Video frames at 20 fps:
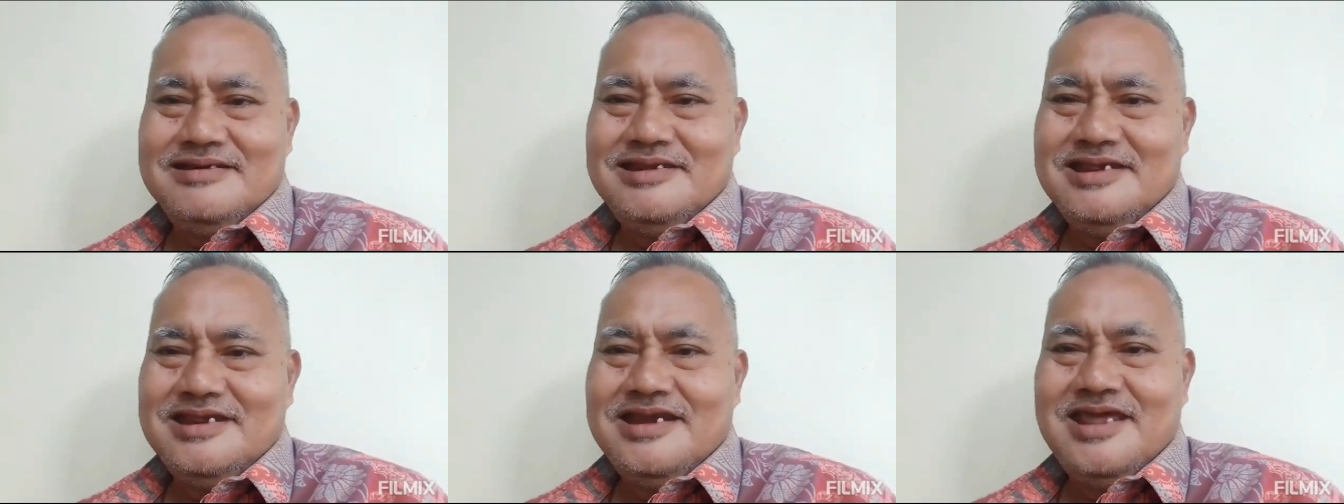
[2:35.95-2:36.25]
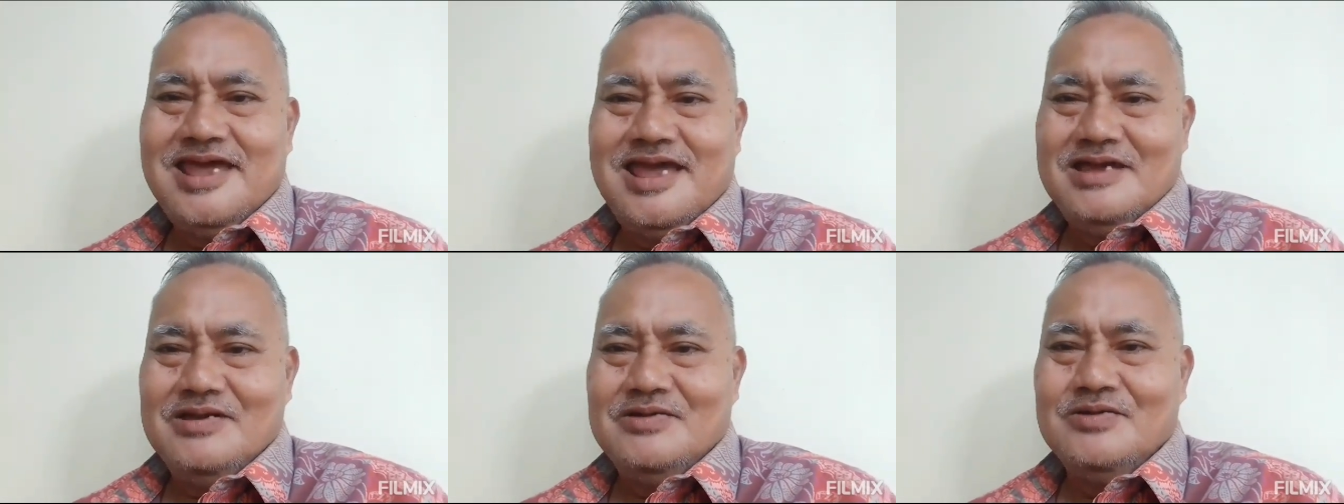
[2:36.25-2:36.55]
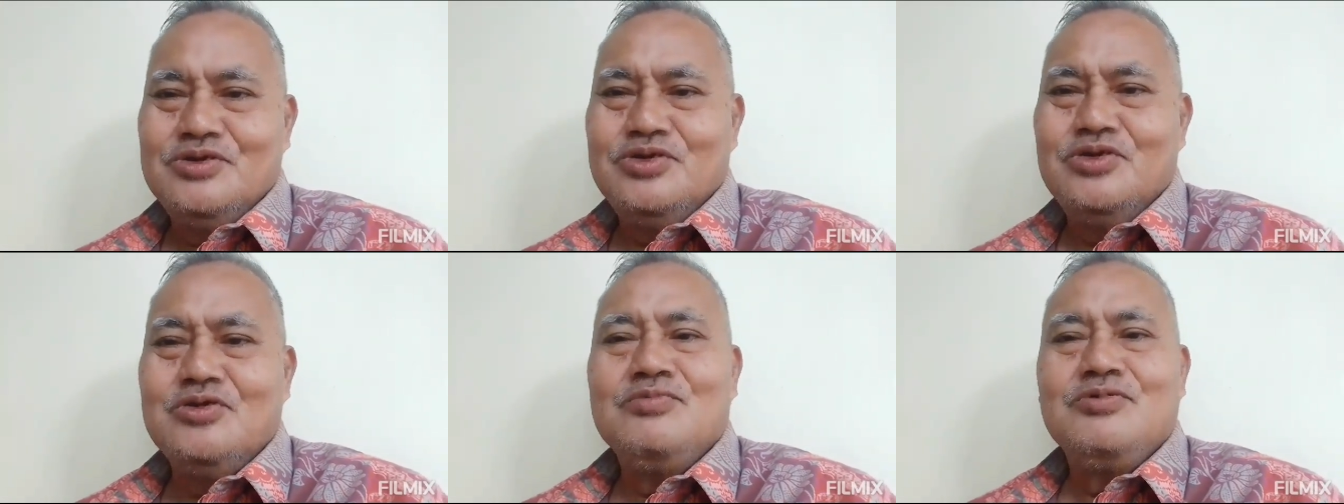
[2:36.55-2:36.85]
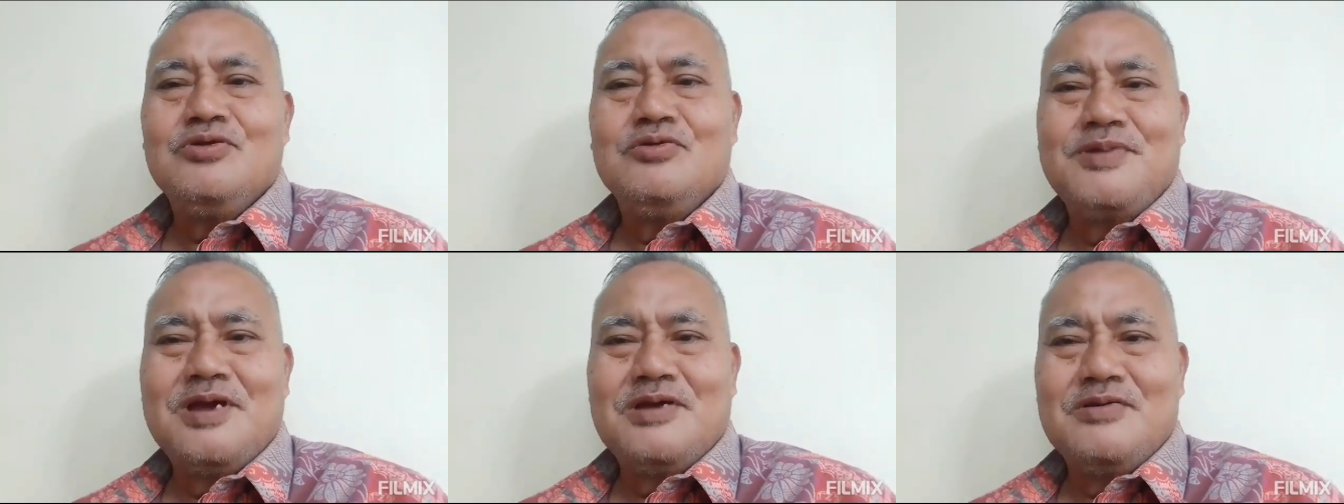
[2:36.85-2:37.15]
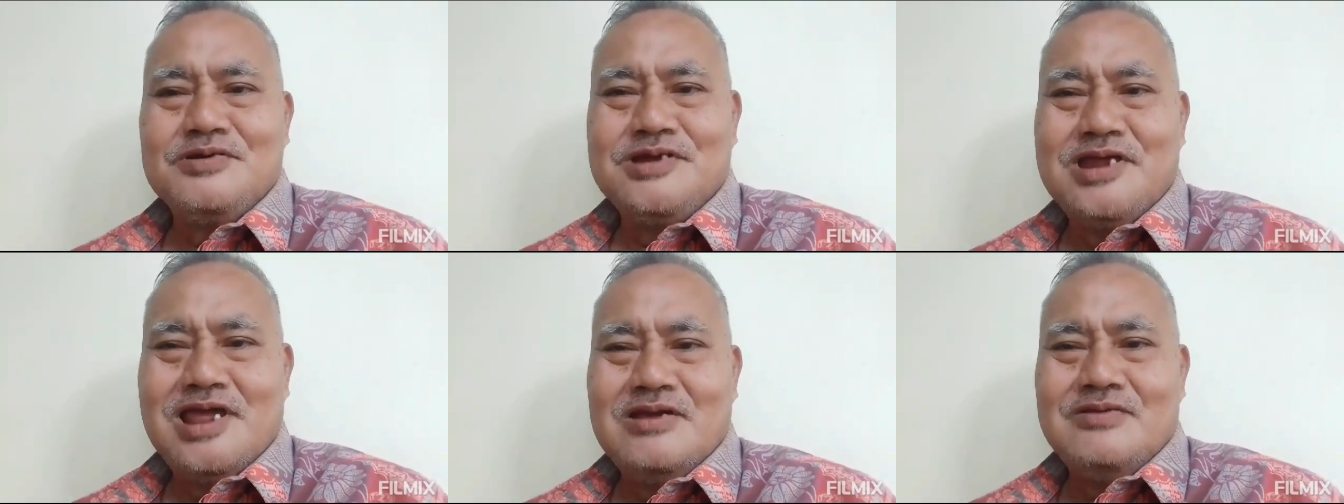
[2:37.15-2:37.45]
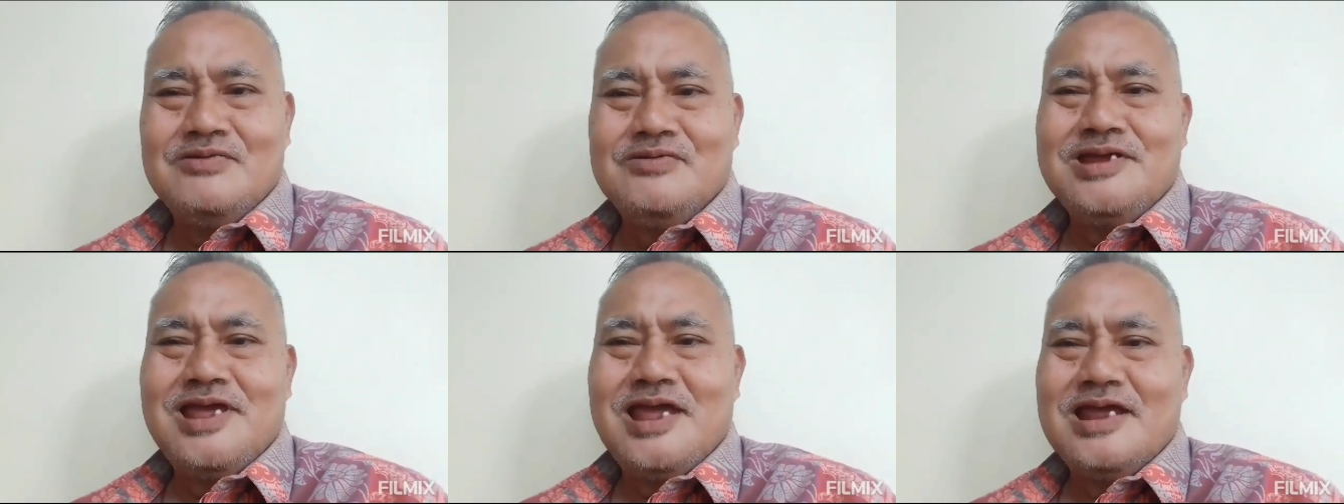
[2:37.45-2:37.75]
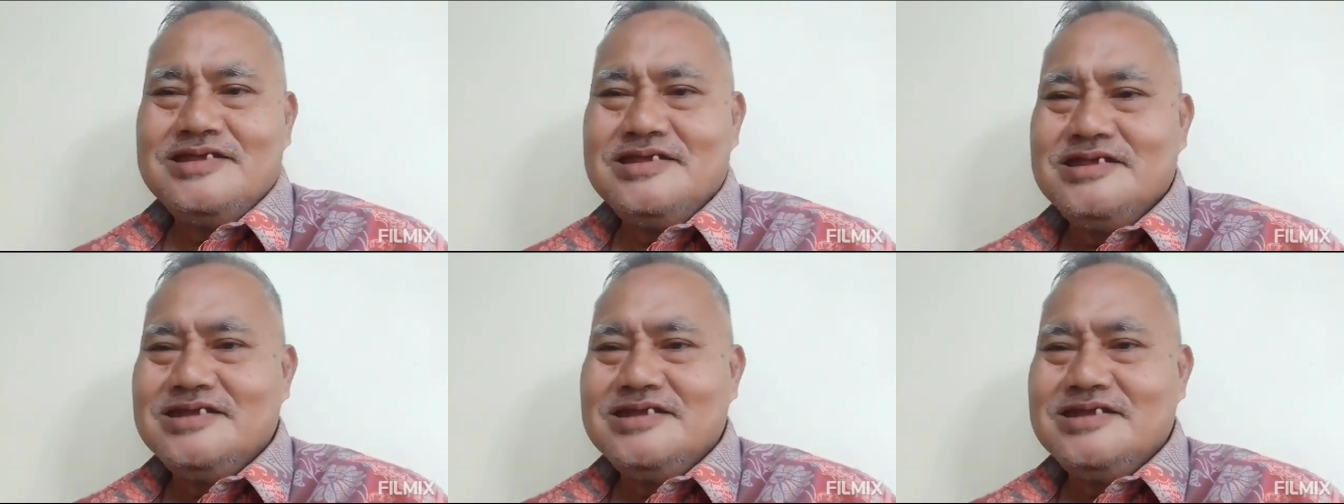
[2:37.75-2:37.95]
tidak untuk merubah undang-undang